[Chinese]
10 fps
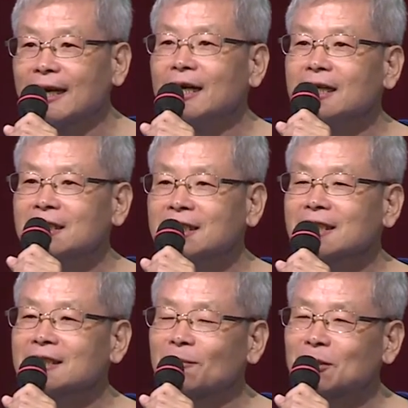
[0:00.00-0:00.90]
恶
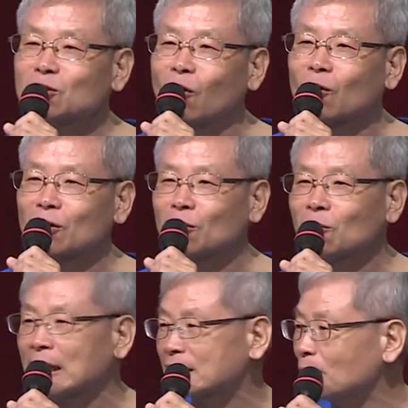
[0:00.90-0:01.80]
性什么肿瘤
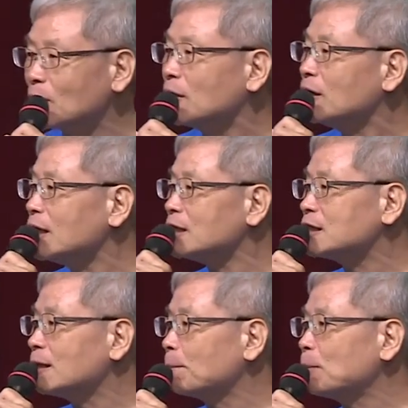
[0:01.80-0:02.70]
啊，什么恶
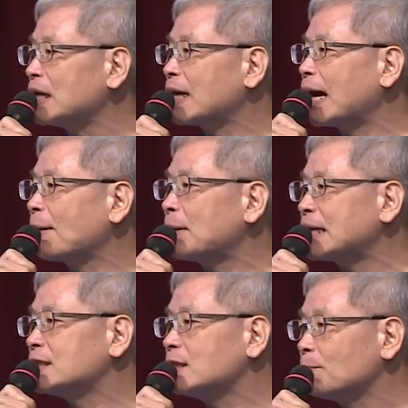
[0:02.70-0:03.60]
性病啊，
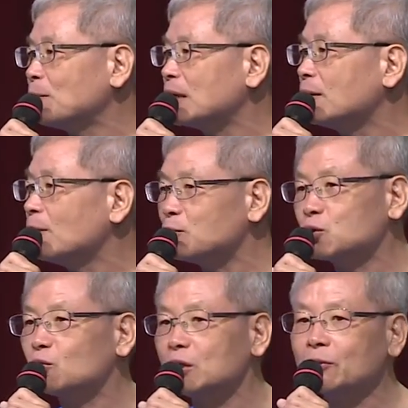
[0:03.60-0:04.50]
慢性病不
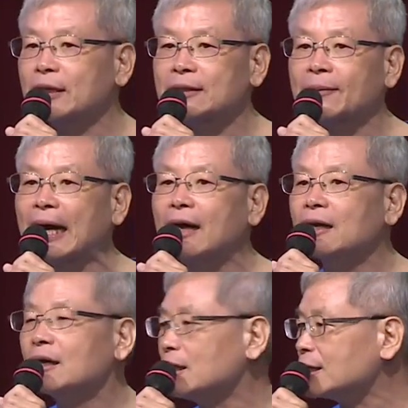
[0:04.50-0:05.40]
处理会怎么样？
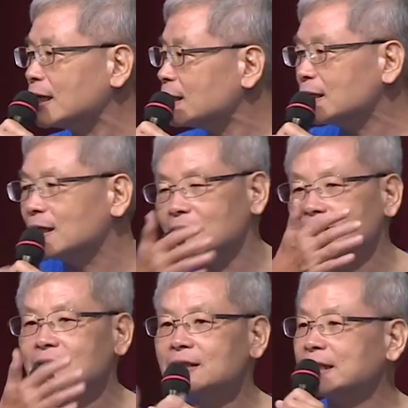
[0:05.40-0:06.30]
一个一个
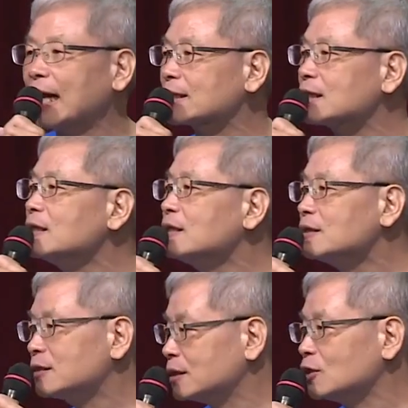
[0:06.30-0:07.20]
吓得
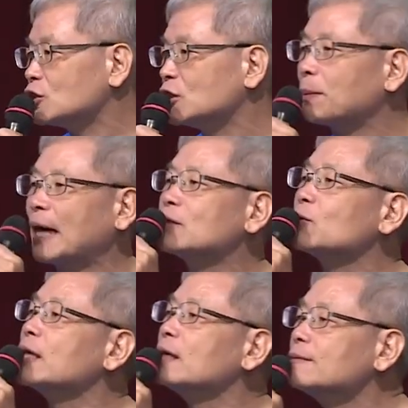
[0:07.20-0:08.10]
只有去排
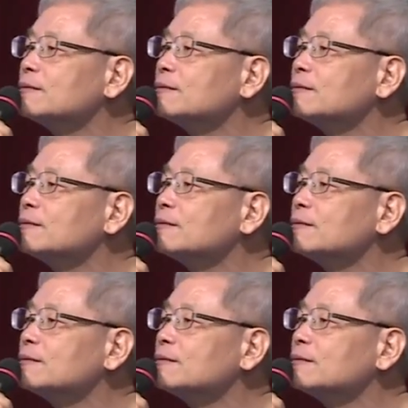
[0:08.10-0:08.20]
队了。